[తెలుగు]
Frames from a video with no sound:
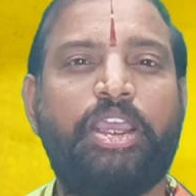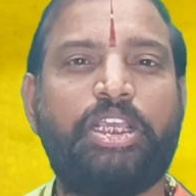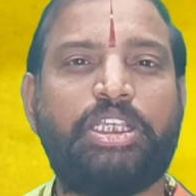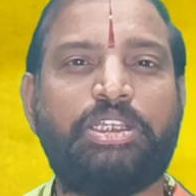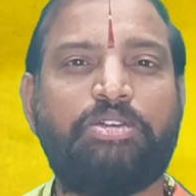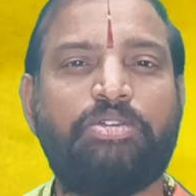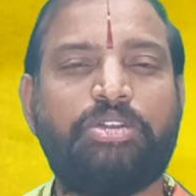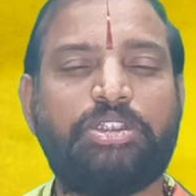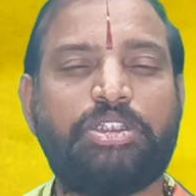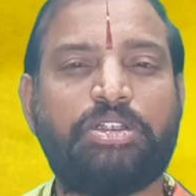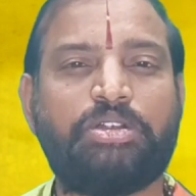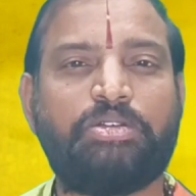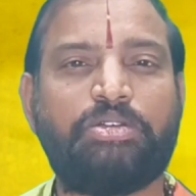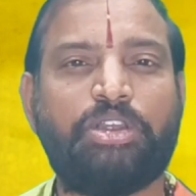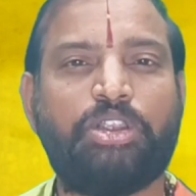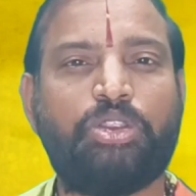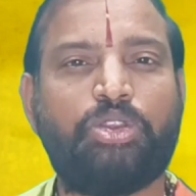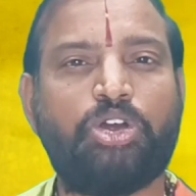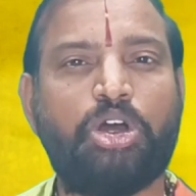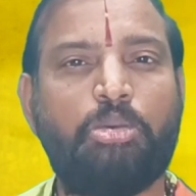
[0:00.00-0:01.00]
ఈ సంవత్సరం
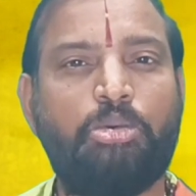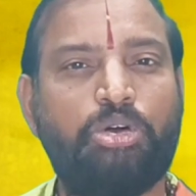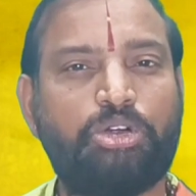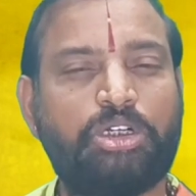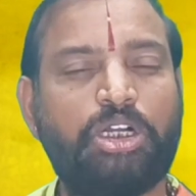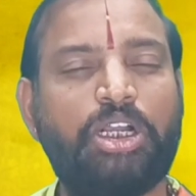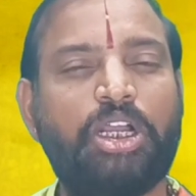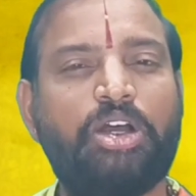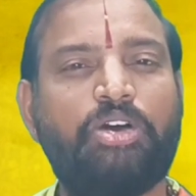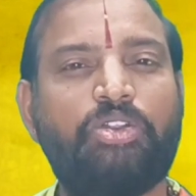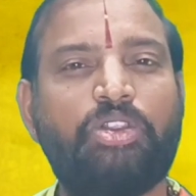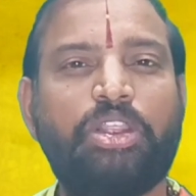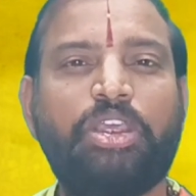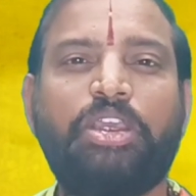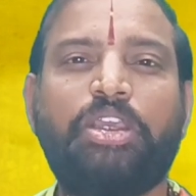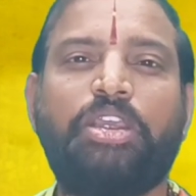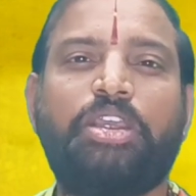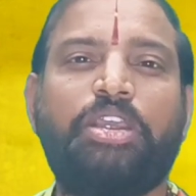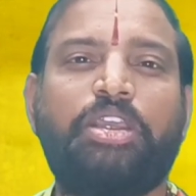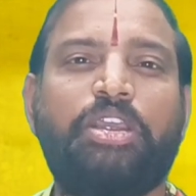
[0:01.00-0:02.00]
ఎంతో అమోఘంగా ఉంది
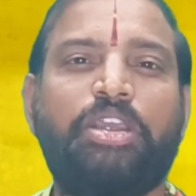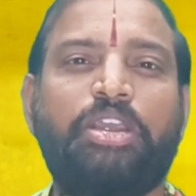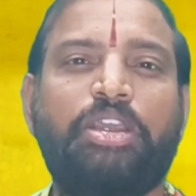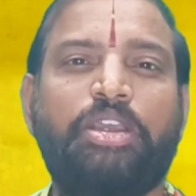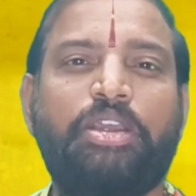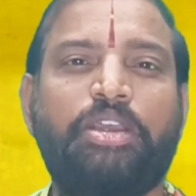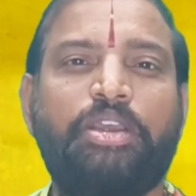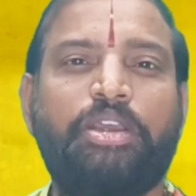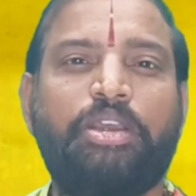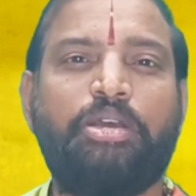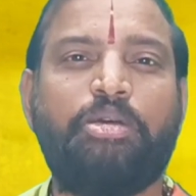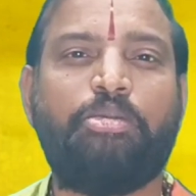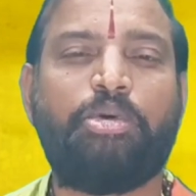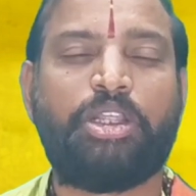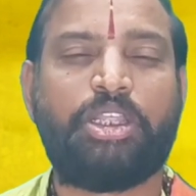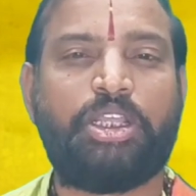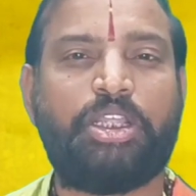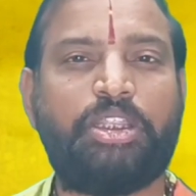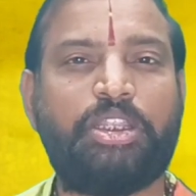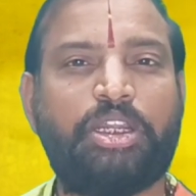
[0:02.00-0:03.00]

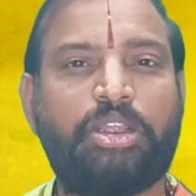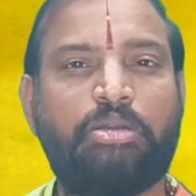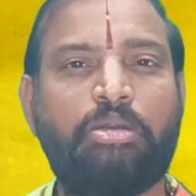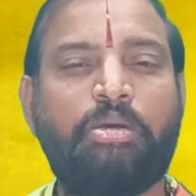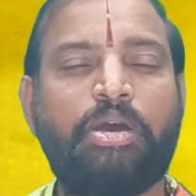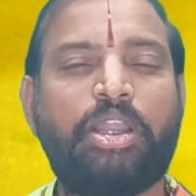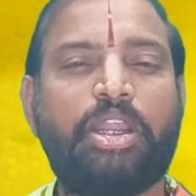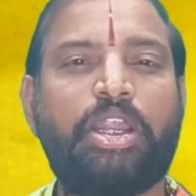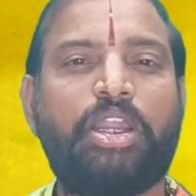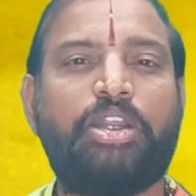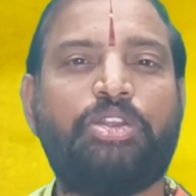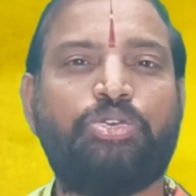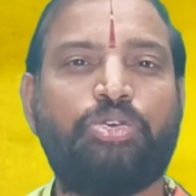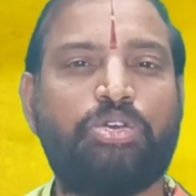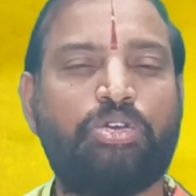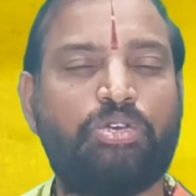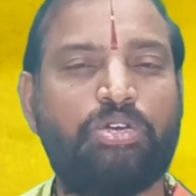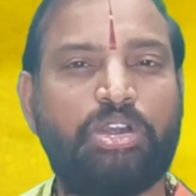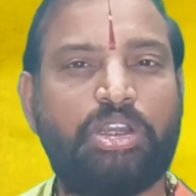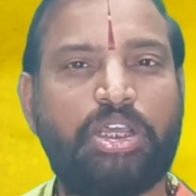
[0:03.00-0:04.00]
ప్రజలందరి అభిమానాన్ని
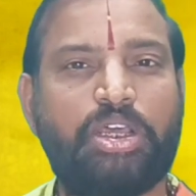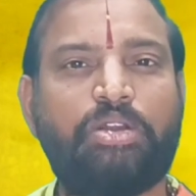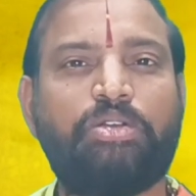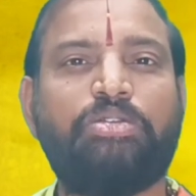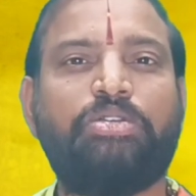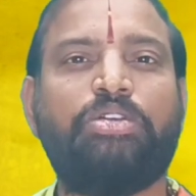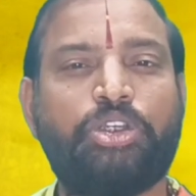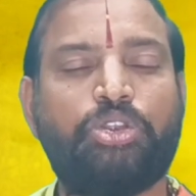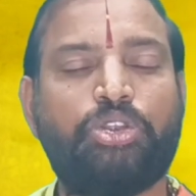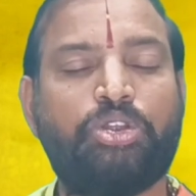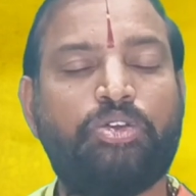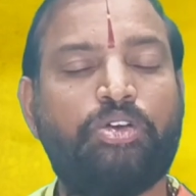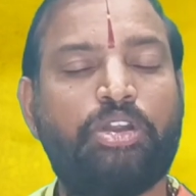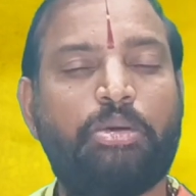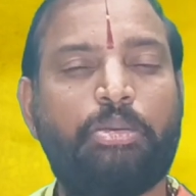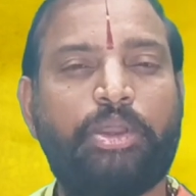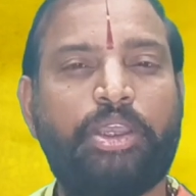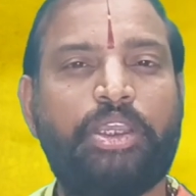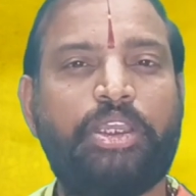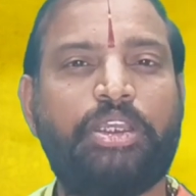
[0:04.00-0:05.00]
చూడగొట్టారు
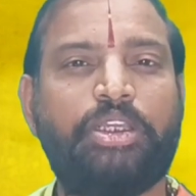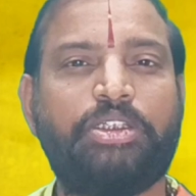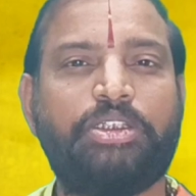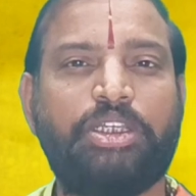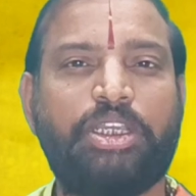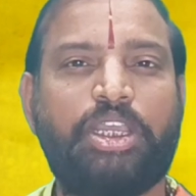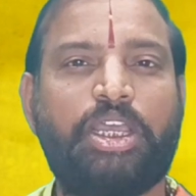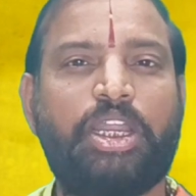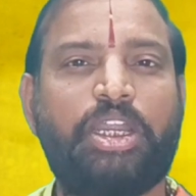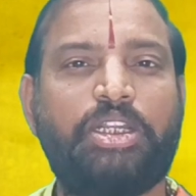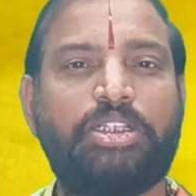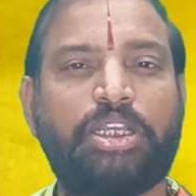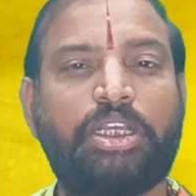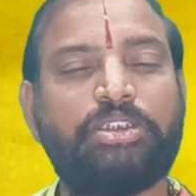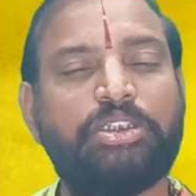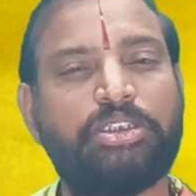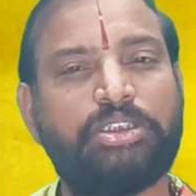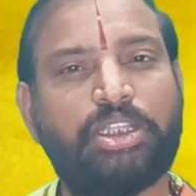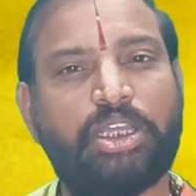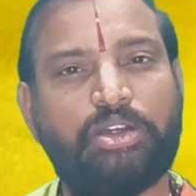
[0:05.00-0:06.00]
శత్రువులపై జయాన్ని
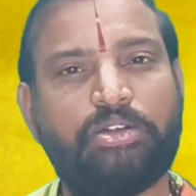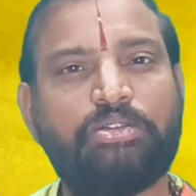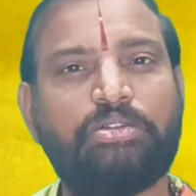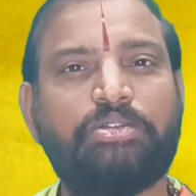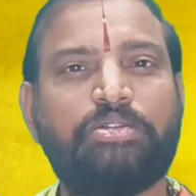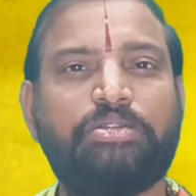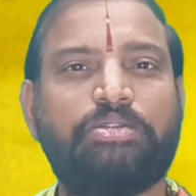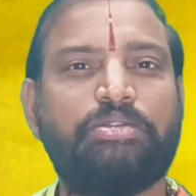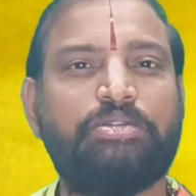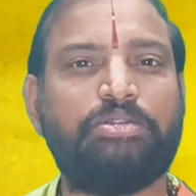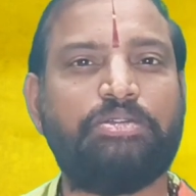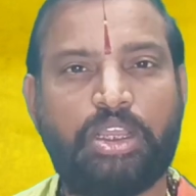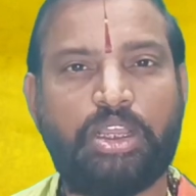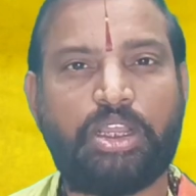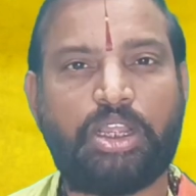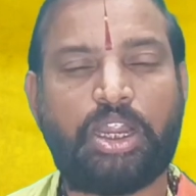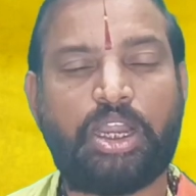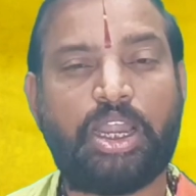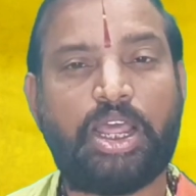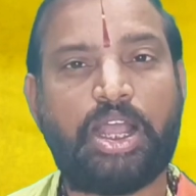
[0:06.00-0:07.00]
సాధిస్తారు
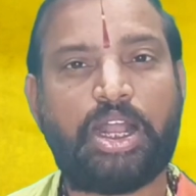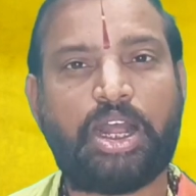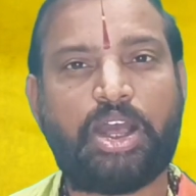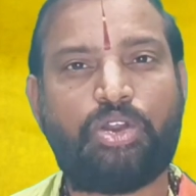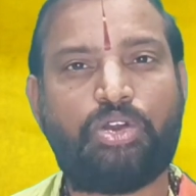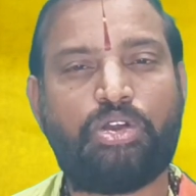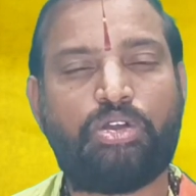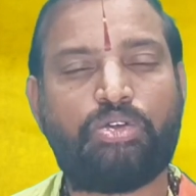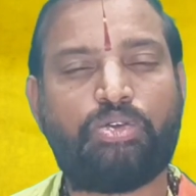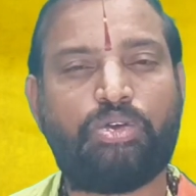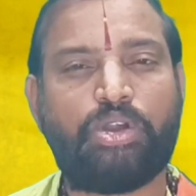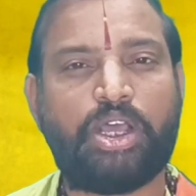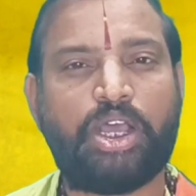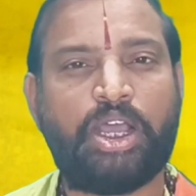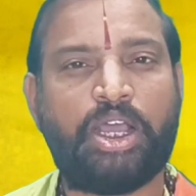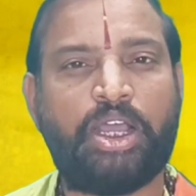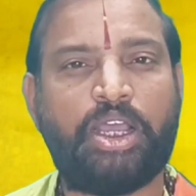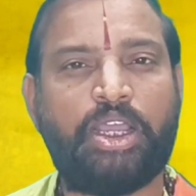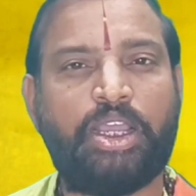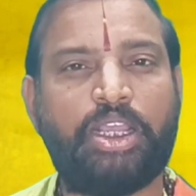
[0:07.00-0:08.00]
కళాకారులకు కూడా
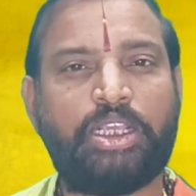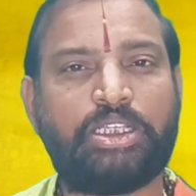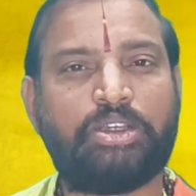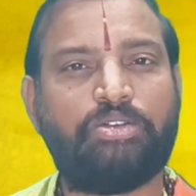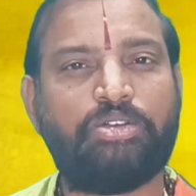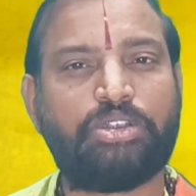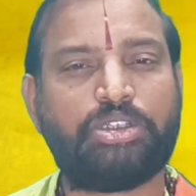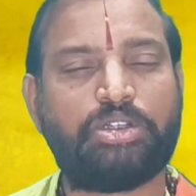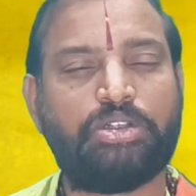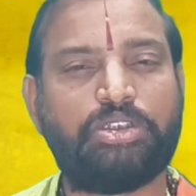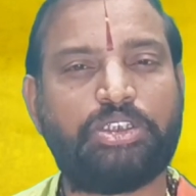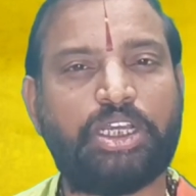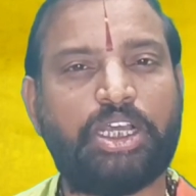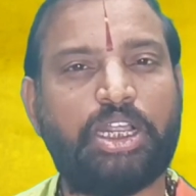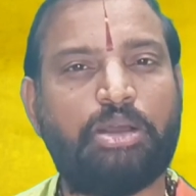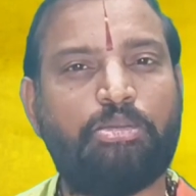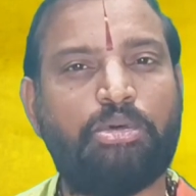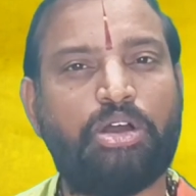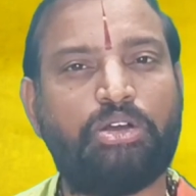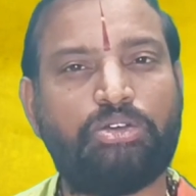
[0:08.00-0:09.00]
ఈ సంవత్సరం
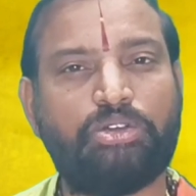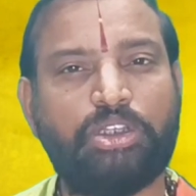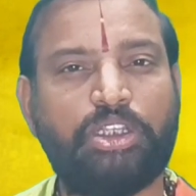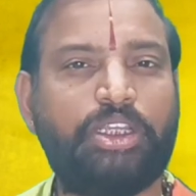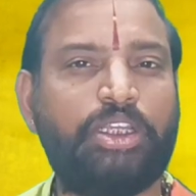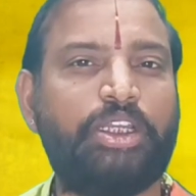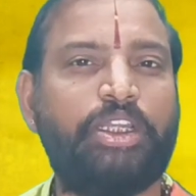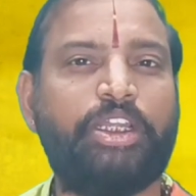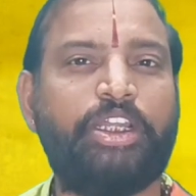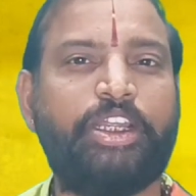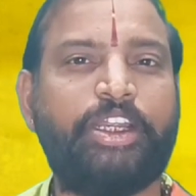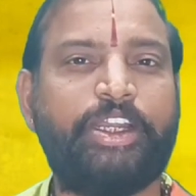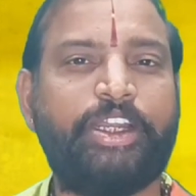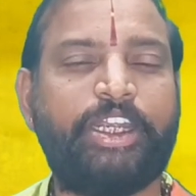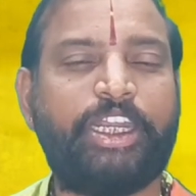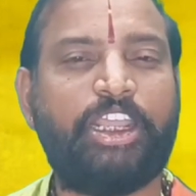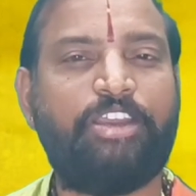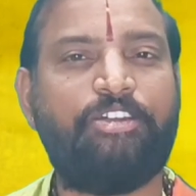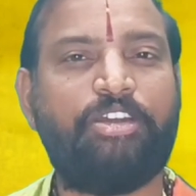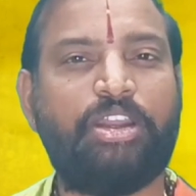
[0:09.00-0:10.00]
చాలా బాగుంది
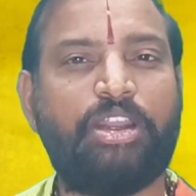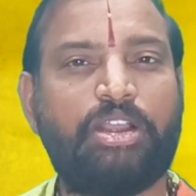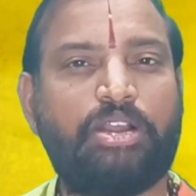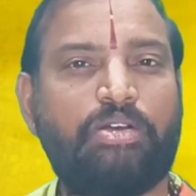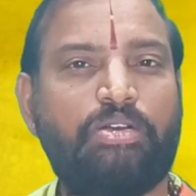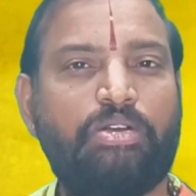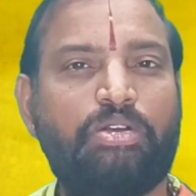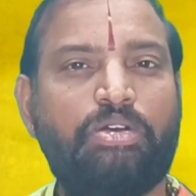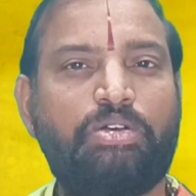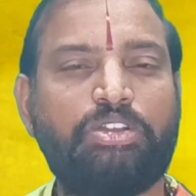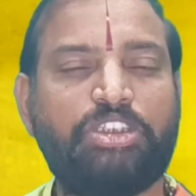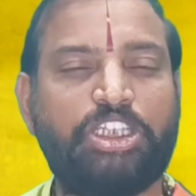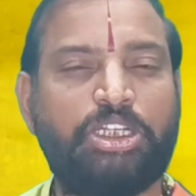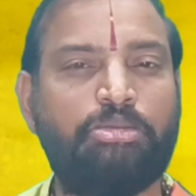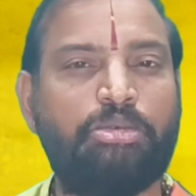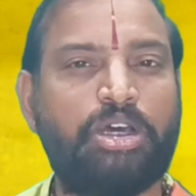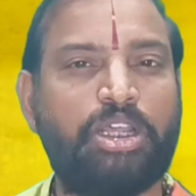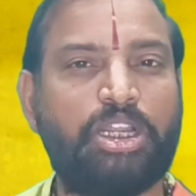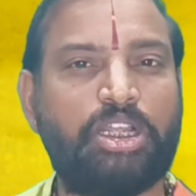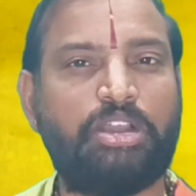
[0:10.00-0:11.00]
టీవీ రంగంలో
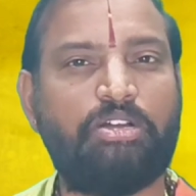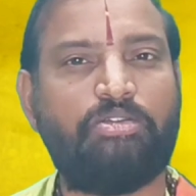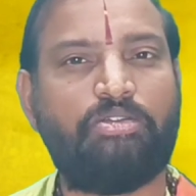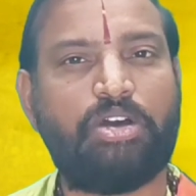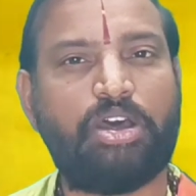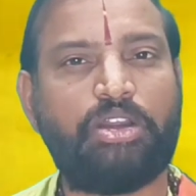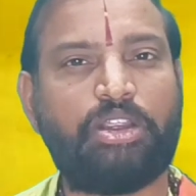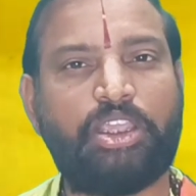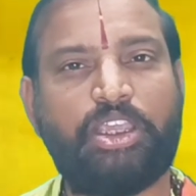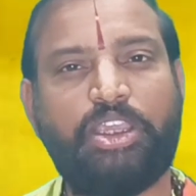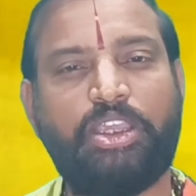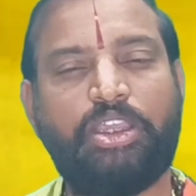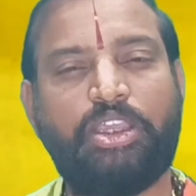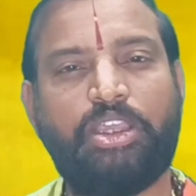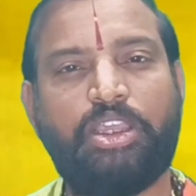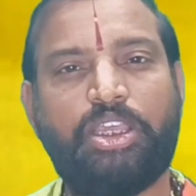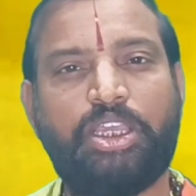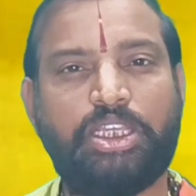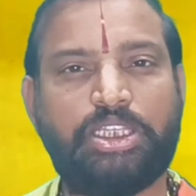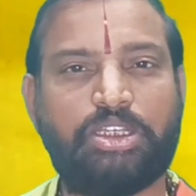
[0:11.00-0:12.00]
సినిమా రంగం వారికి
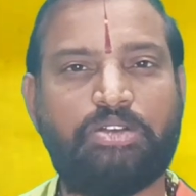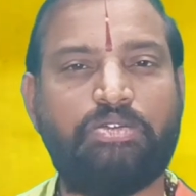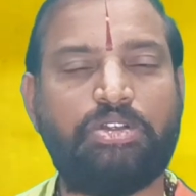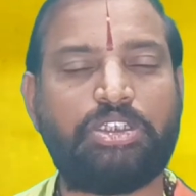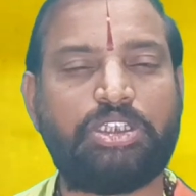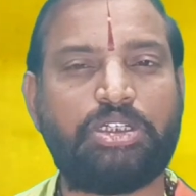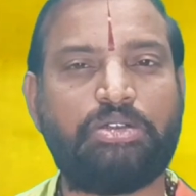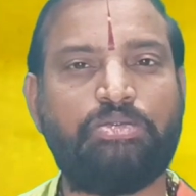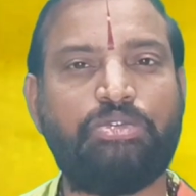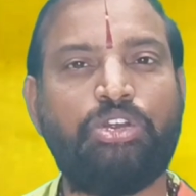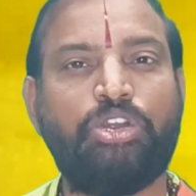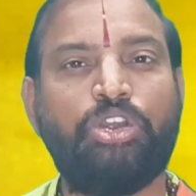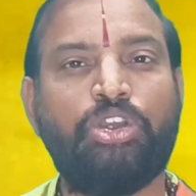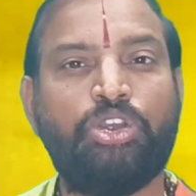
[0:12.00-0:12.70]
ఈ సంవత్సరం